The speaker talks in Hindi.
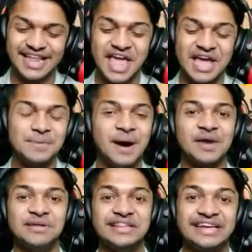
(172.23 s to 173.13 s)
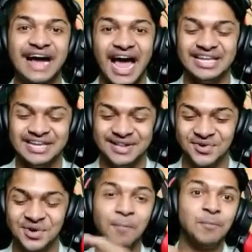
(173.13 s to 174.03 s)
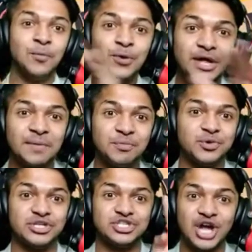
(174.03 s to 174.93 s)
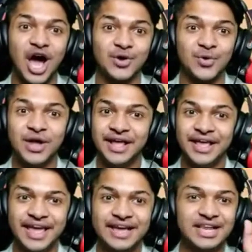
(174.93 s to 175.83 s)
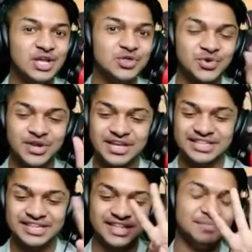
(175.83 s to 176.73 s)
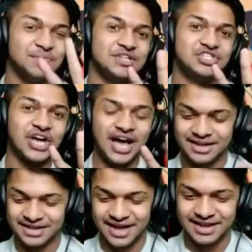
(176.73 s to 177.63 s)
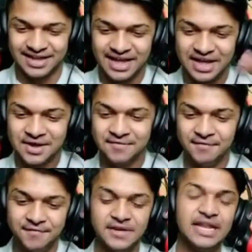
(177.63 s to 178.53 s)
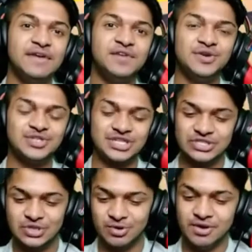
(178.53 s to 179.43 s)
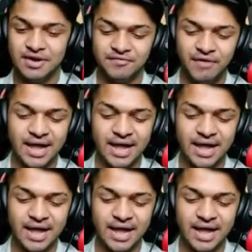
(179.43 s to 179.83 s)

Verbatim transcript: एक बार में निकाल ही लूंगा पूरे के पूरे चारों एक नहीं दो नहीं तीन नहीं पूरे चार निकालेंगे 15 एवोल्यूशन स्टोन फाइव